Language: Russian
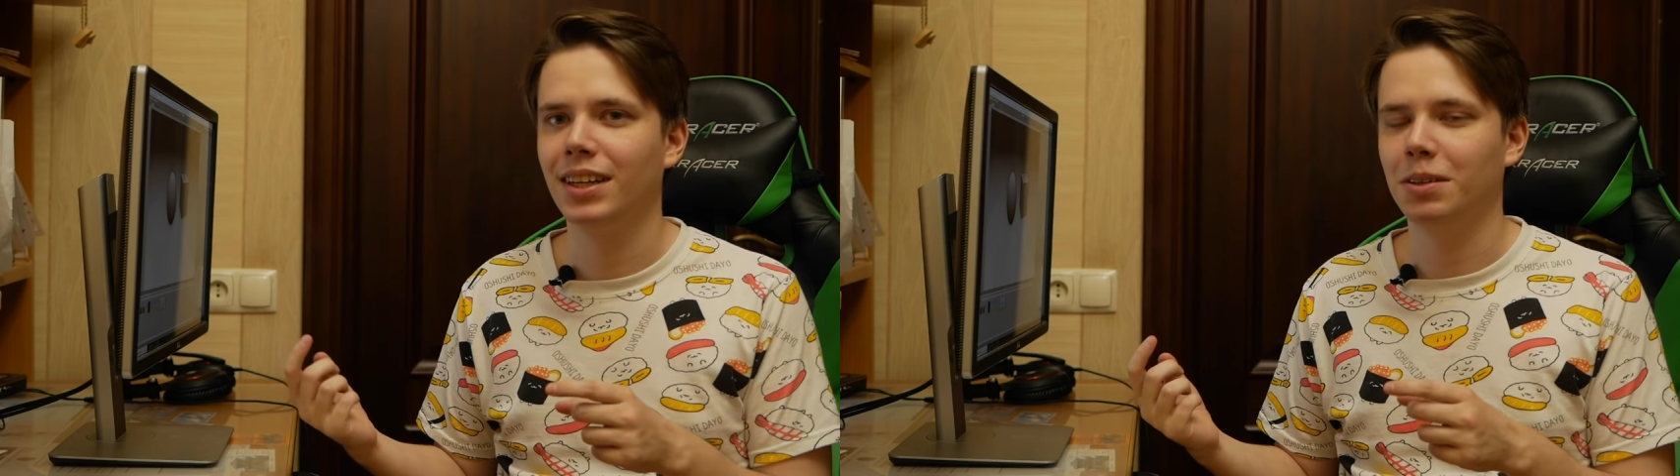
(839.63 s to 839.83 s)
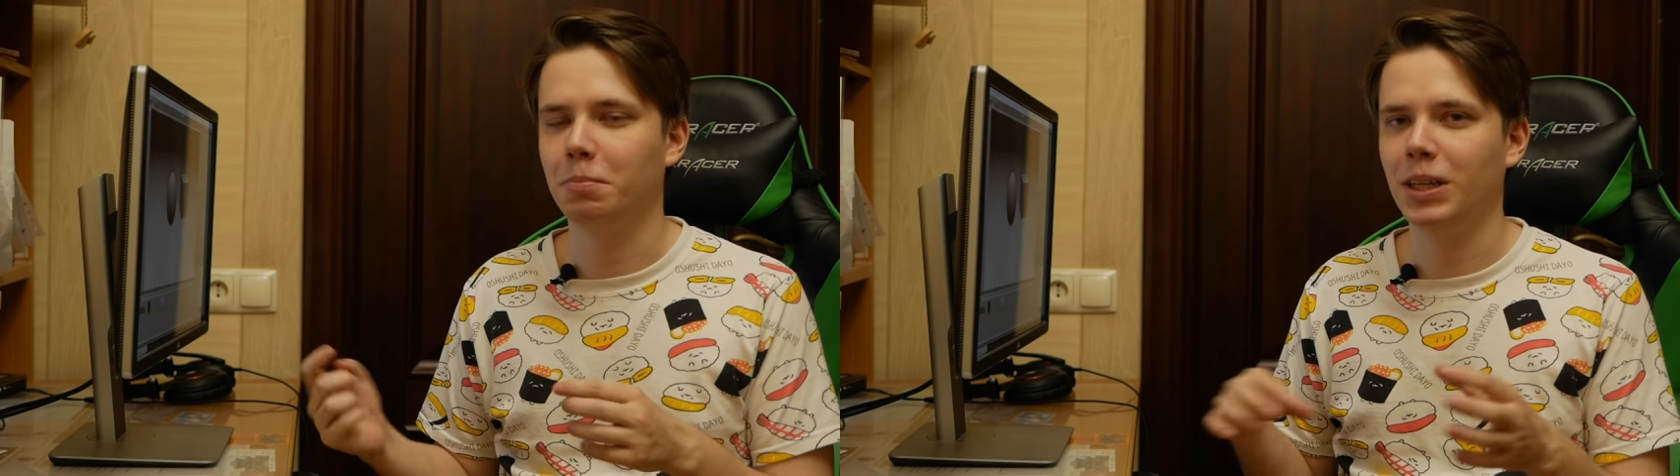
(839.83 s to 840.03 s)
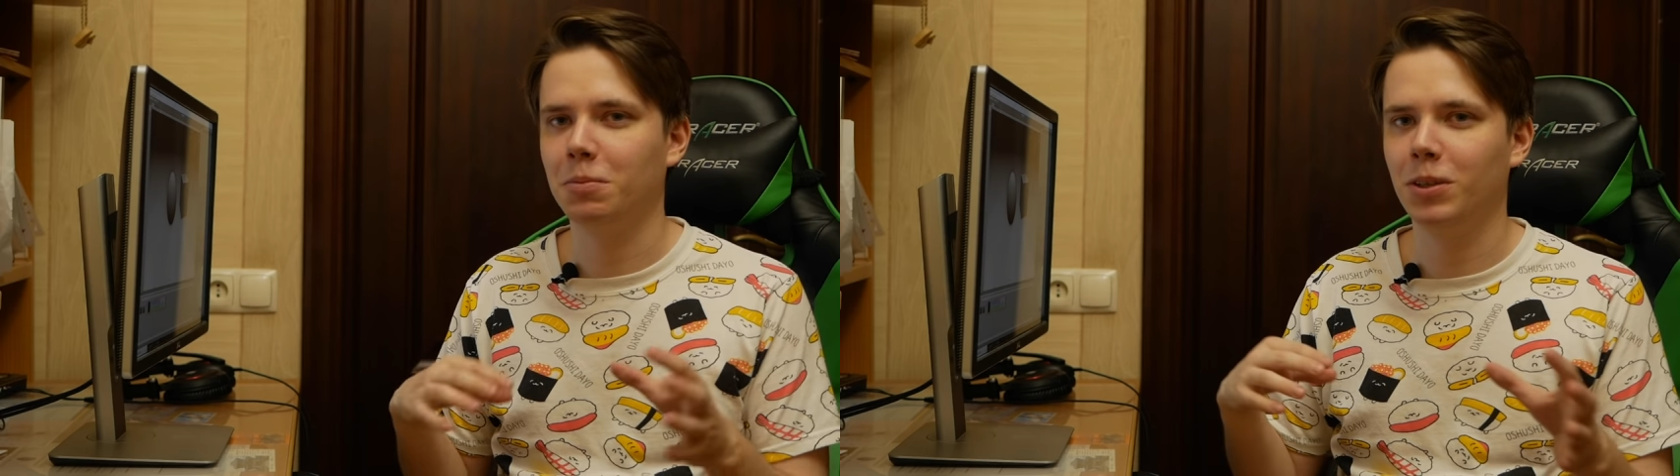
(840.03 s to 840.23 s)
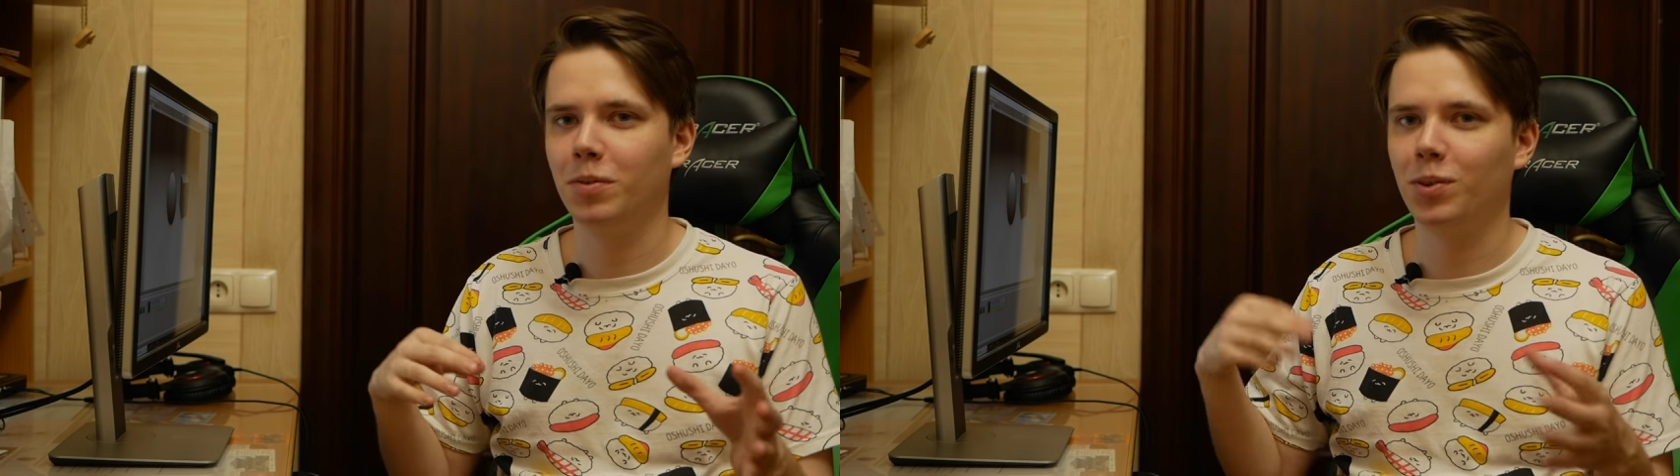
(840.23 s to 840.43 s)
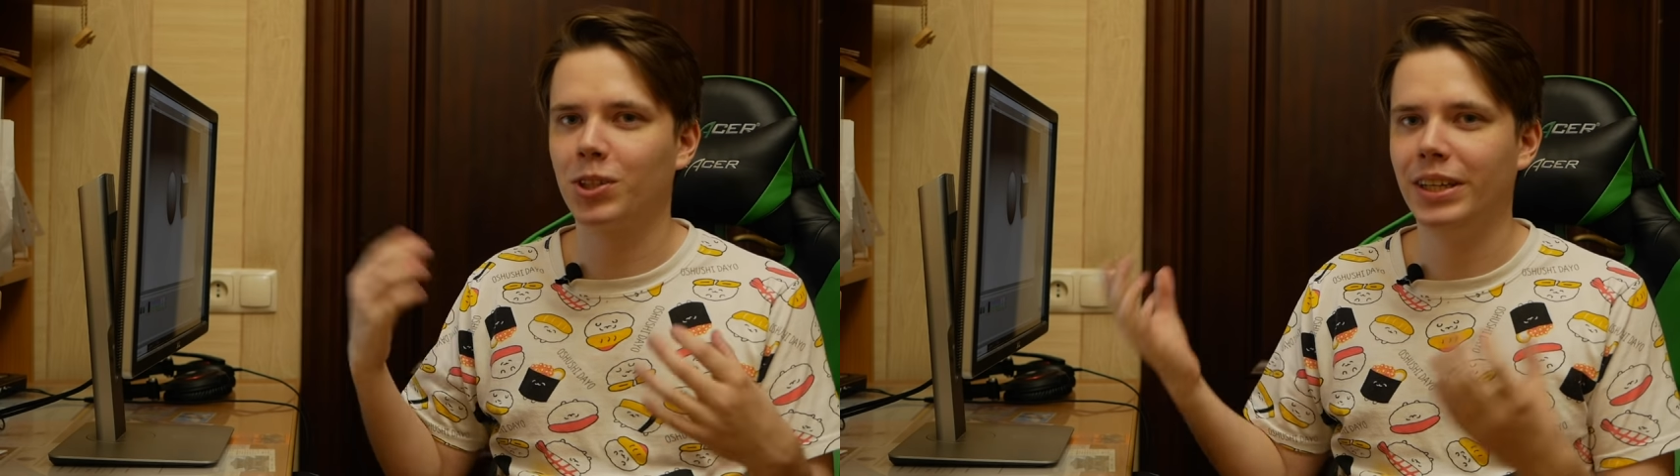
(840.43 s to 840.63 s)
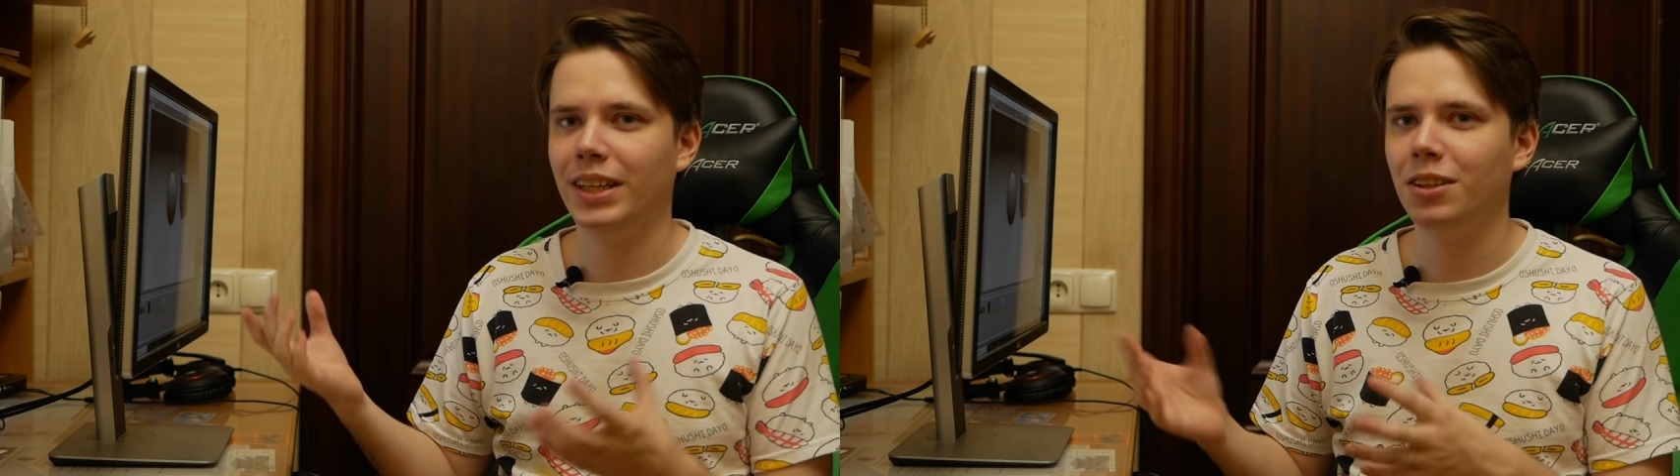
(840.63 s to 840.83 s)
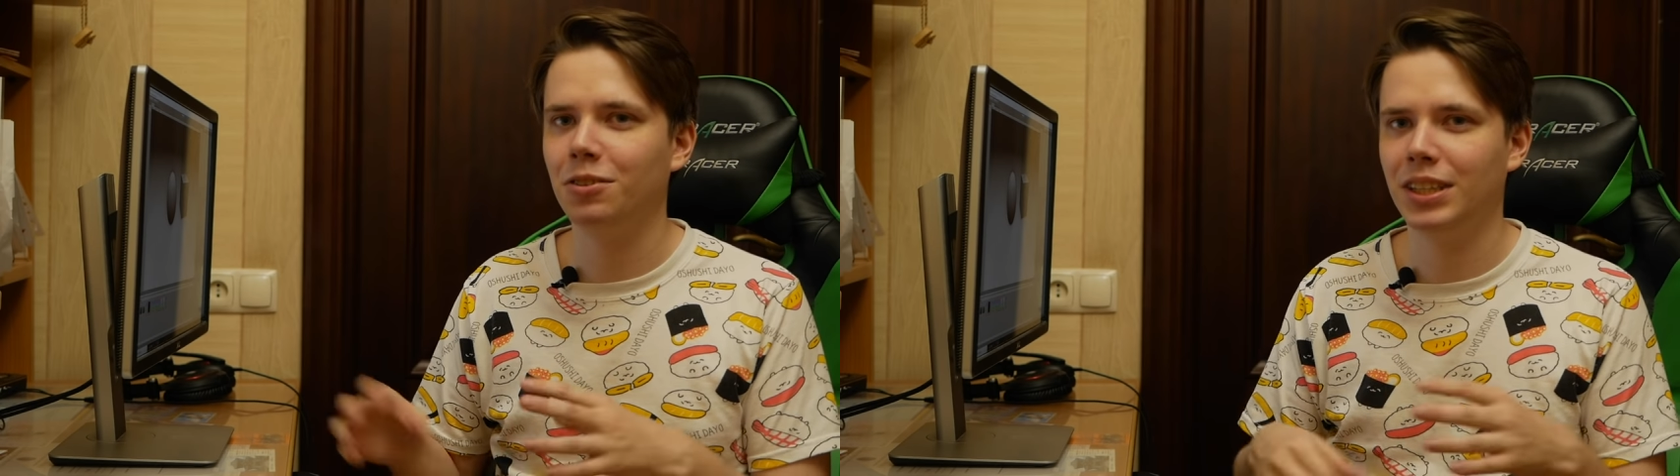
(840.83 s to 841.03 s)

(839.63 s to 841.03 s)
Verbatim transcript: и поэтому его уже нет,